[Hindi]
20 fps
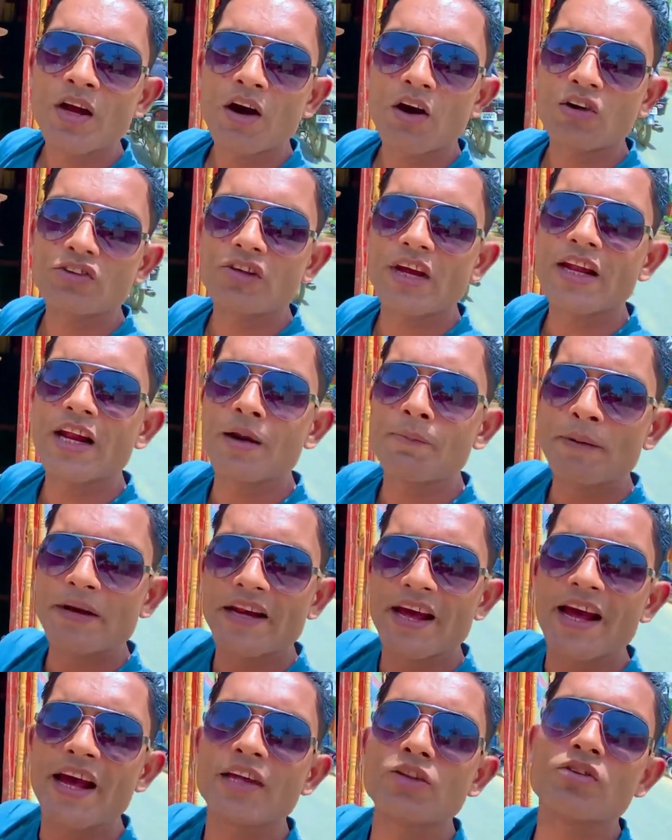और चैनल पे
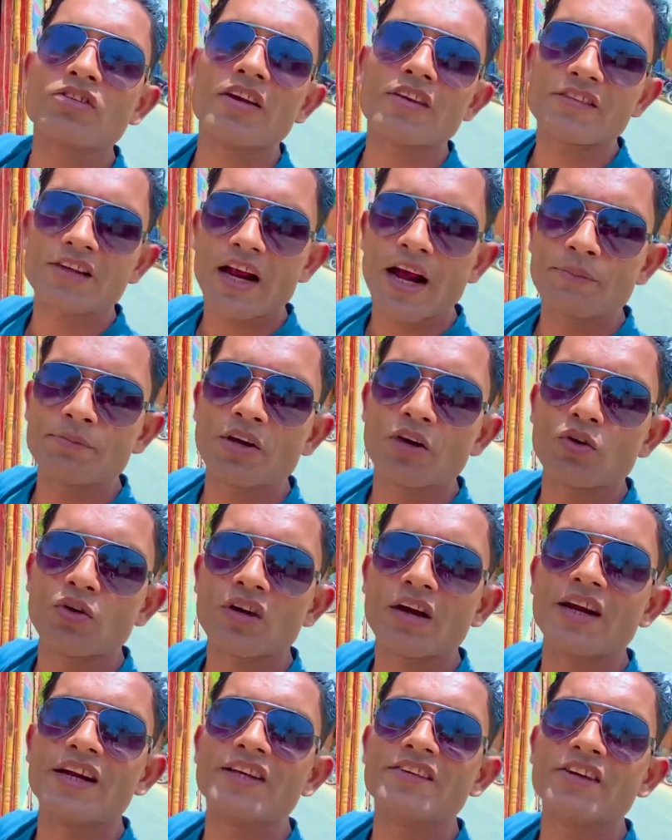नए हैं तो सब्सक्राइब जरूर
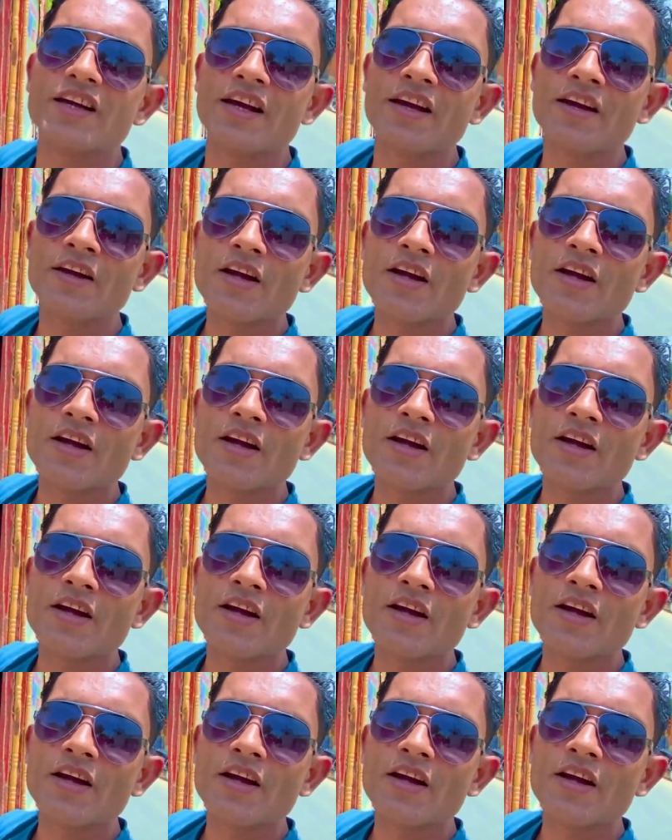कर लीजिए